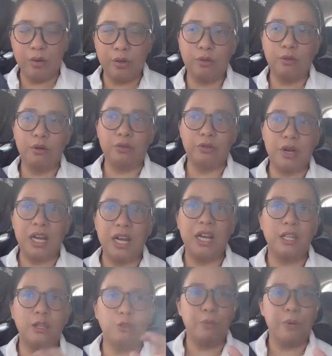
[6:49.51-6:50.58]
You don't really
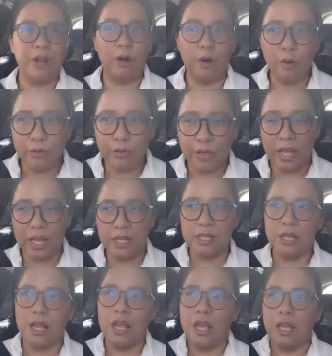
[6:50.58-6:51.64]
need to bring all this.
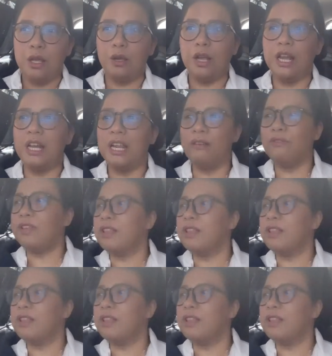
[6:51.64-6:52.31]
You can leave